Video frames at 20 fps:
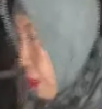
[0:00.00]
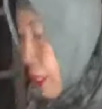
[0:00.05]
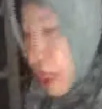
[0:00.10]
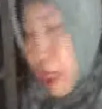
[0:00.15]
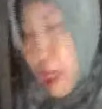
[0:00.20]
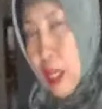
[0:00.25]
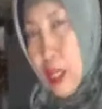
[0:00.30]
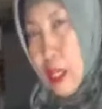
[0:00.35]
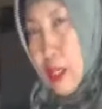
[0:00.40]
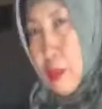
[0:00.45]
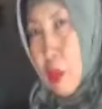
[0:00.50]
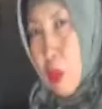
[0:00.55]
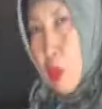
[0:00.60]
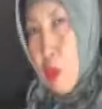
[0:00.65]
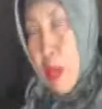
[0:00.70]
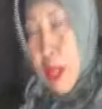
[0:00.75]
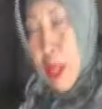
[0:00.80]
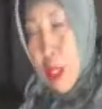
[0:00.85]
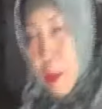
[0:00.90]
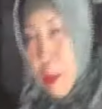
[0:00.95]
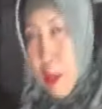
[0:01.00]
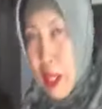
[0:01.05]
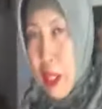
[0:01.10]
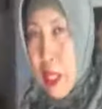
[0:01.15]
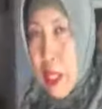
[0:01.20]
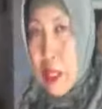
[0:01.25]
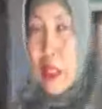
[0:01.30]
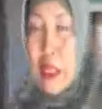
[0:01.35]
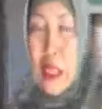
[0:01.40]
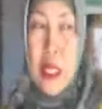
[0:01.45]
Jadi mereka
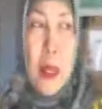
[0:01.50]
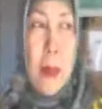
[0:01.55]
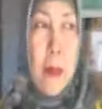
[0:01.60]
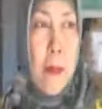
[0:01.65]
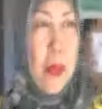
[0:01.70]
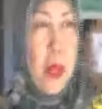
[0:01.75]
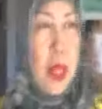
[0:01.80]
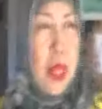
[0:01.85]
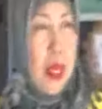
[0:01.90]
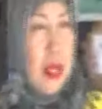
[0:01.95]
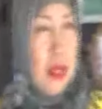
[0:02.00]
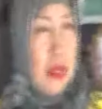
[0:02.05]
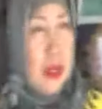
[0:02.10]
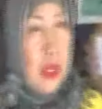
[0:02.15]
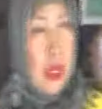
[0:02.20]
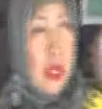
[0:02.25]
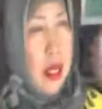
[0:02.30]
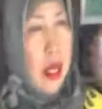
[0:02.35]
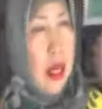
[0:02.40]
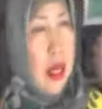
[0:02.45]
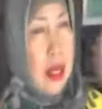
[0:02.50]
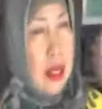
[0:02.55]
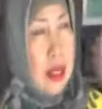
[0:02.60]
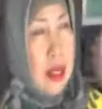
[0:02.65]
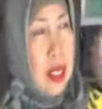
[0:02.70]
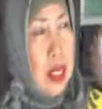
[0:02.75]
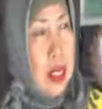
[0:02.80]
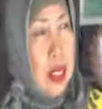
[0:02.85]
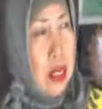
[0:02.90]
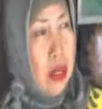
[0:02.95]
belum ada variasi.
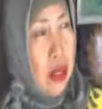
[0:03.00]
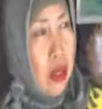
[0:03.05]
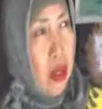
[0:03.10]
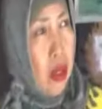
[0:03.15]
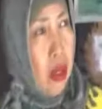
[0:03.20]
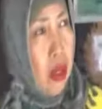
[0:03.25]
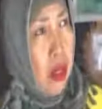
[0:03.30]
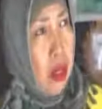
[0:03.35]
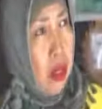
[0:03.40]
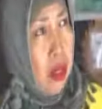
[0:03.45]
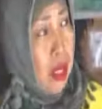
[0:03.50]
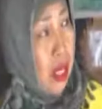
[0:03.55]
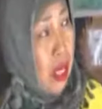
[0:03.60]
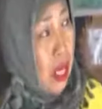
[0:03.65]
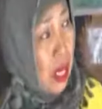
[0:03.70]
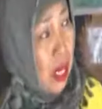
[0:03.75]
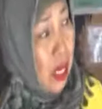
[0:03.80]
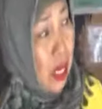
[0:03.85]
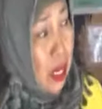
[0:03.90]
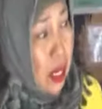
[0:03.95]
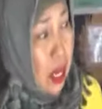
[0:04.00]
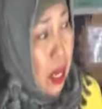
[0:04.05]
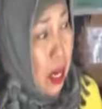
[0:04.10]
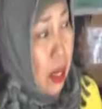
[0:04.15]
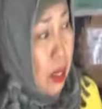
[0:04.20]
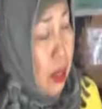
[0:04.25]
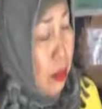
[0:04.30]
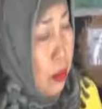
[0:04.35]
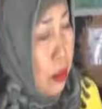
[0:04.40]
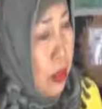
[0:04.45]
Saya rasanya kok
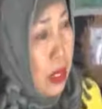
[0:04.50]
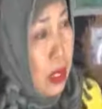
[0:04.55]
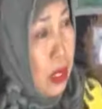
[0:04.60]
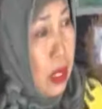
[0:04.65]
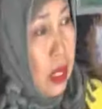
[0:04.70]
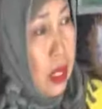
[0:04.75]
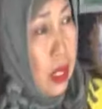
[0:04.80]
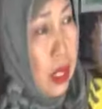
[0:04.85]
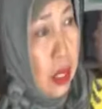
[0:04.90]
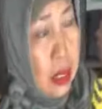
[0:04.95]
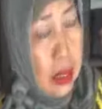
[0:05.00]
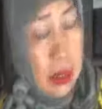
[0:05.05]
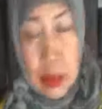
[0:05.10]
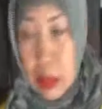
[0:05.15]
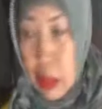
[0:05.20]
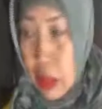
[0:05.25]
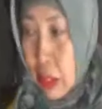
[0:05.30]
ingin ya di sini